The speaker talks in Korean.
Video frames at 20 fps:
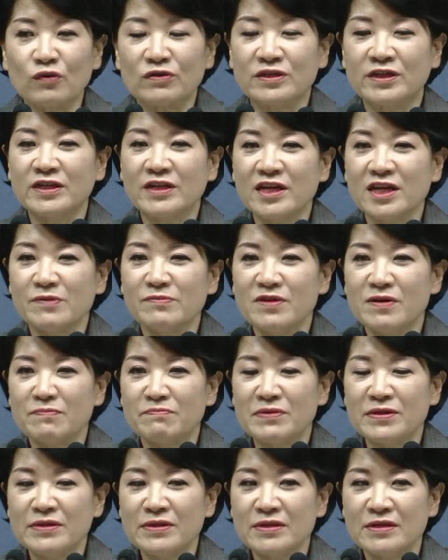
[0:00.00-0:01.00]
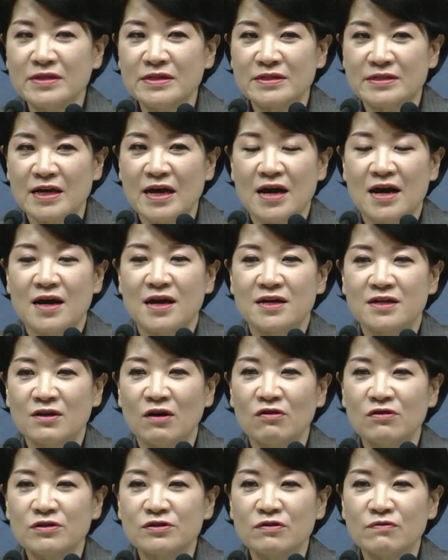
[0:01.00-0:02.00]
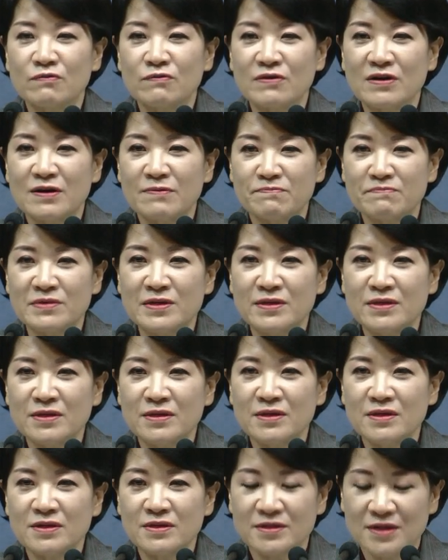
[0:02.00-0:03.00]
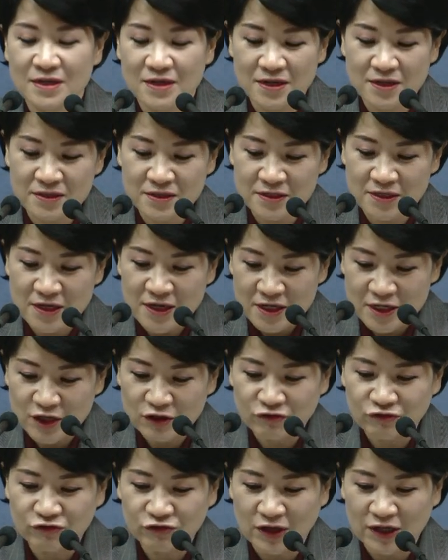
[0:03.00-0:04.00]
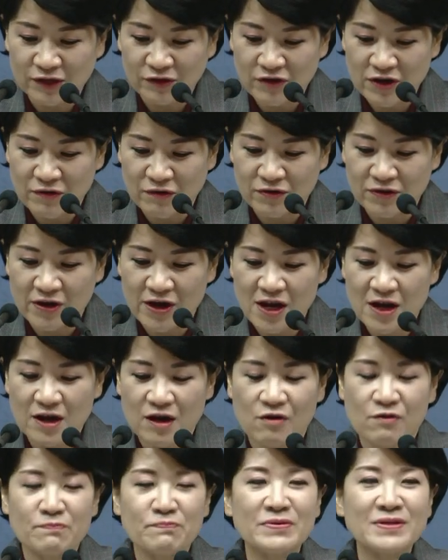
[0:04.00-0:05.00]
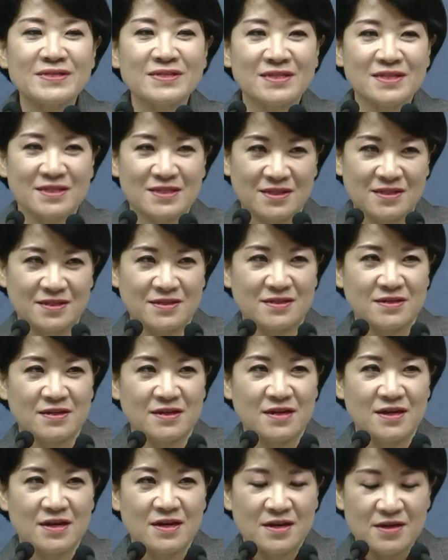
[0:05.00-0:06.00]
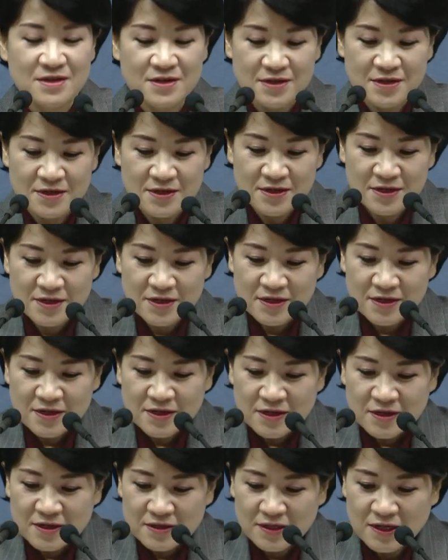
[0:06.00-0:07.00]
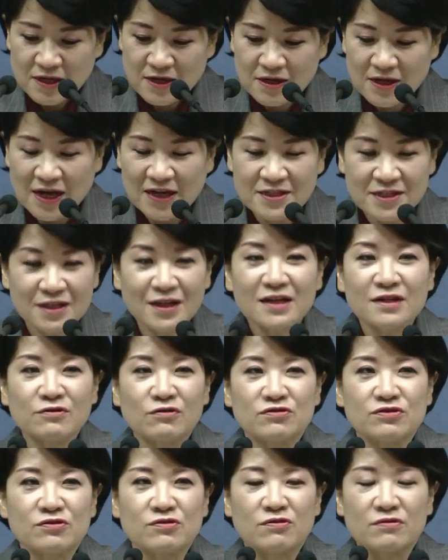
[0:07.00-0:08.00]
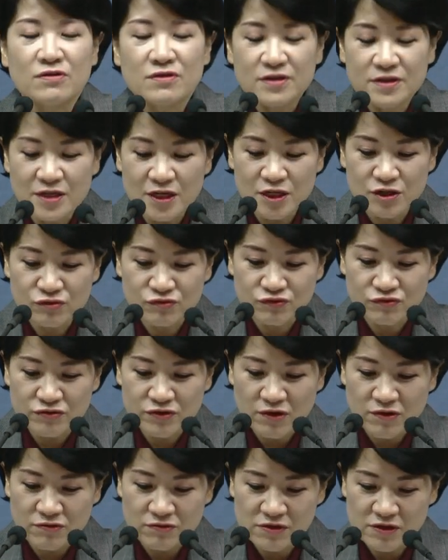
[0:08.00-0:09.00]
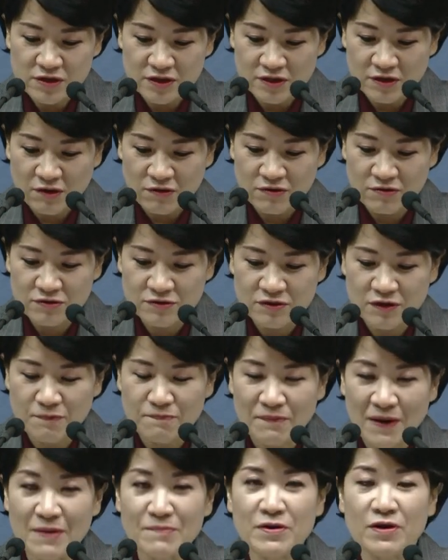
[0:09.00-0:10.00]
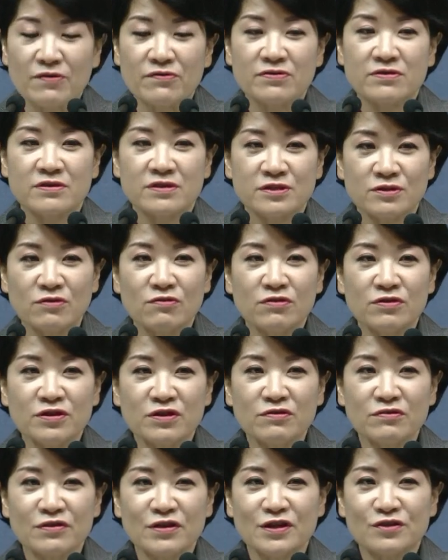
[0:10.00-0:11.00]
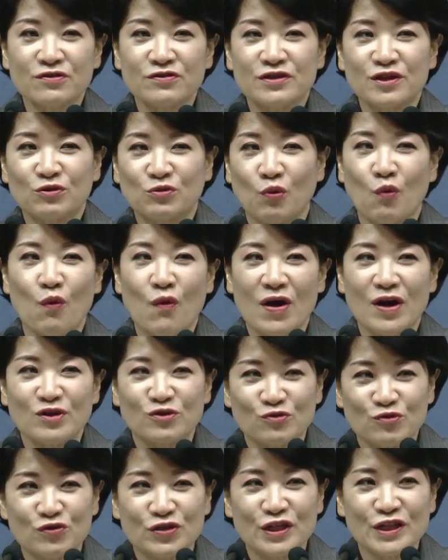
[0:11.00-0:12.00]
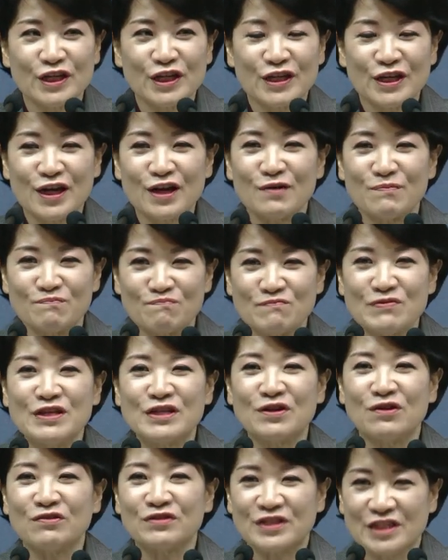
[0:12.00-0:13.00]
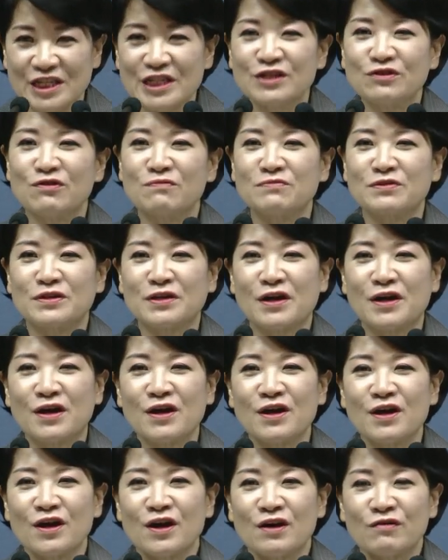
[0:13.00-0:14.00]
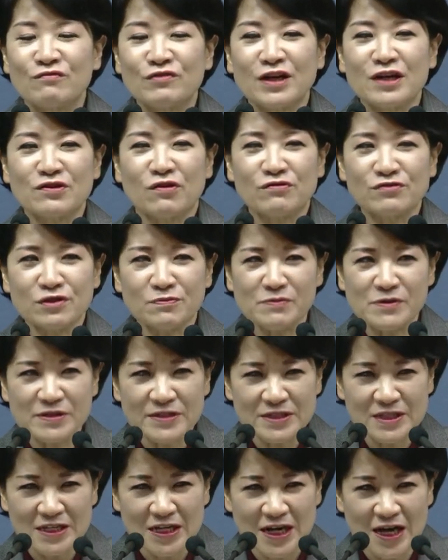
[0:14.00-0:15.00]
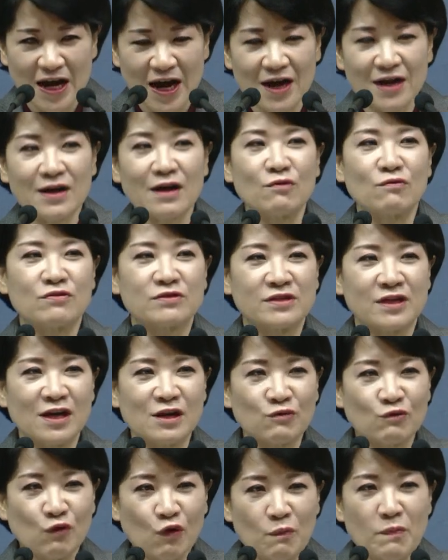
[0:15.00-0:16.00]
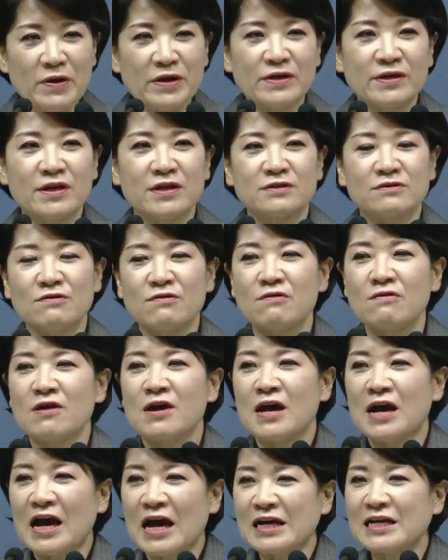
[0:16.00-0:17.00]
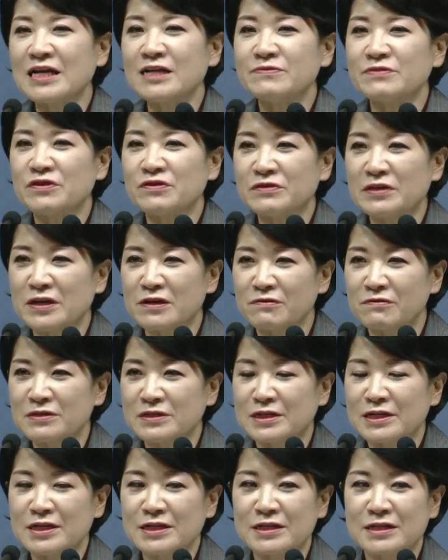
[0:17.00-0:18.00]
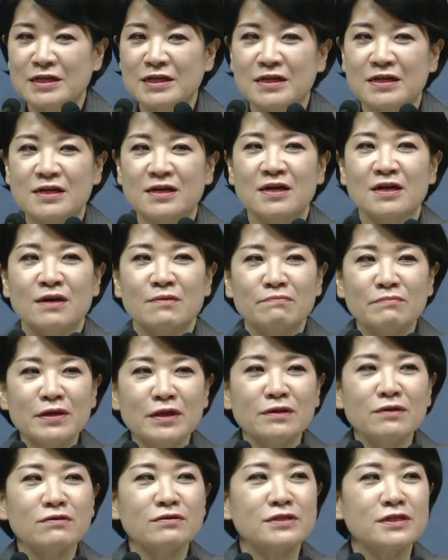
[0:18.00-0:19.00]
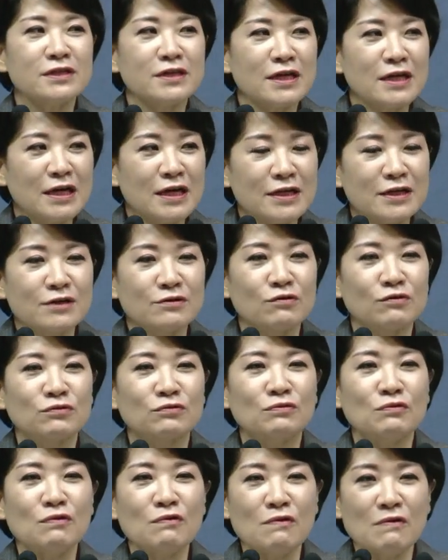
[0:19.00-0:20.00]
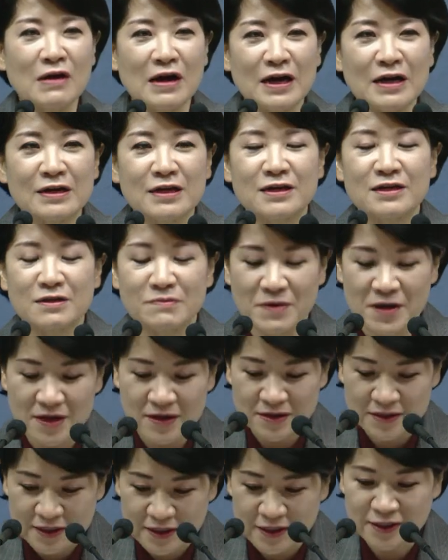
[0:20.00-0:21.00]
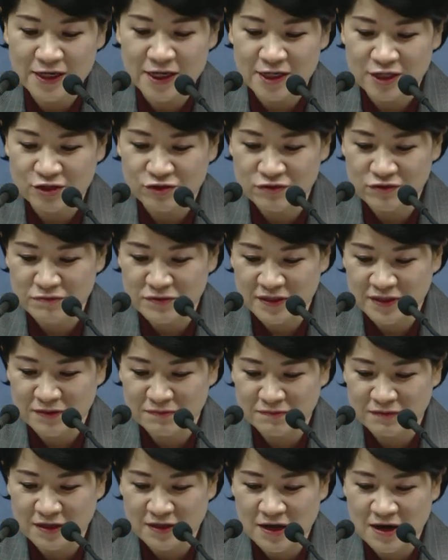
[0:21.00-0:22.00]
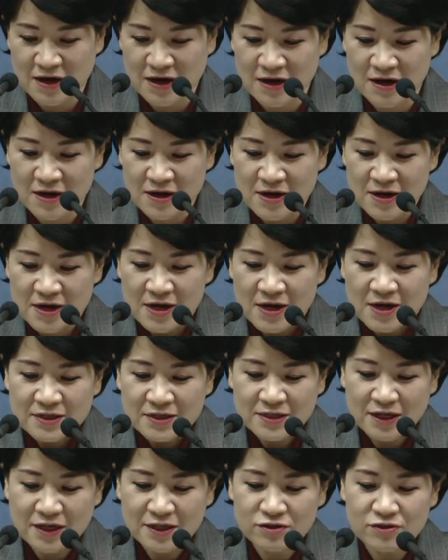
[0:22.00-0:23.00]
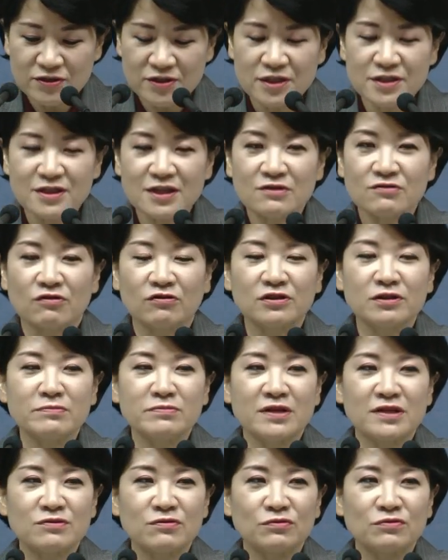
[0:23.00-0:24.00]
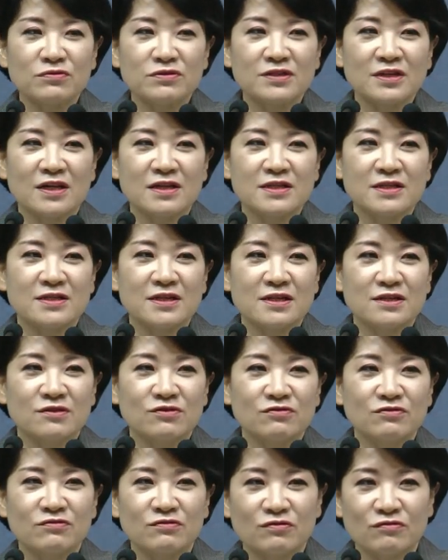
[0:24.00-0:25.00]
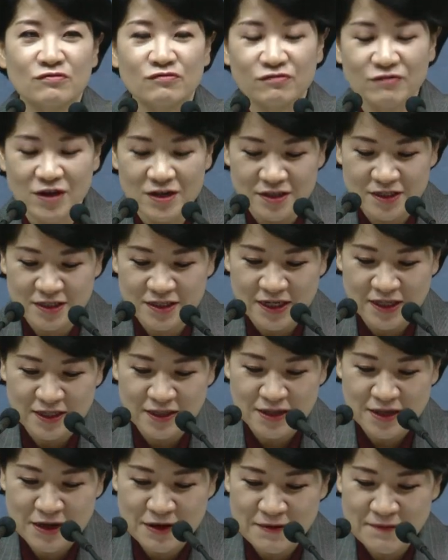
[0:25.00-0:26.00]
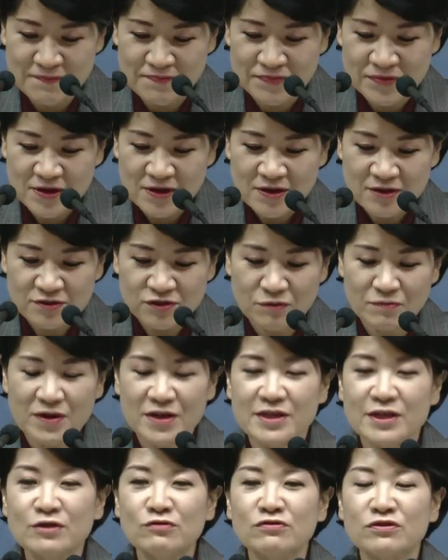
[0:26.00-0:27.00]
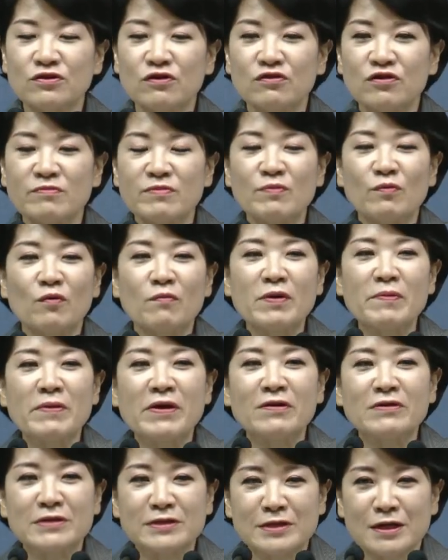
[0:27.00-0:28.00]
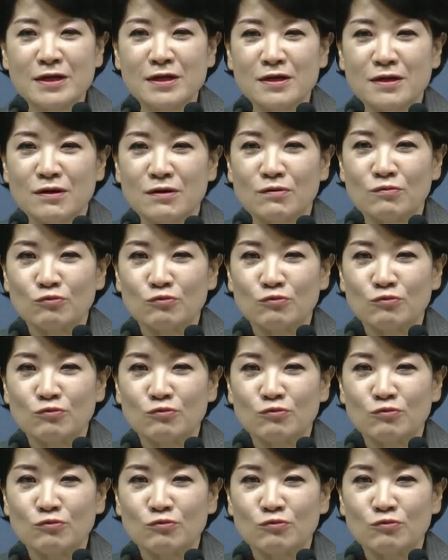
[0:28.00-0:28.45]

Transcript: 곧 그 이름을 믿는 자, 영접과 믿는 자라는 이 두 단어의 원어 헬라어 피스티스. 자, 같이 가는 거죠. 예수 영을 영접하면 성령께서 이제 도와주시니까 믿어지는 겁니다. 우리가 영접을 잘하고 잘 고백해서 하나님 자녀 되는 것이 아니라 믿어지게 하는 것도 하나님의 은혜인 줄 믿습니다. 자, 그래서 진짜 거듭나 성도인지 아닌지 알 수 있는 두 가지 잣대. 정말 이호 성김이 몸에 배어 있냐?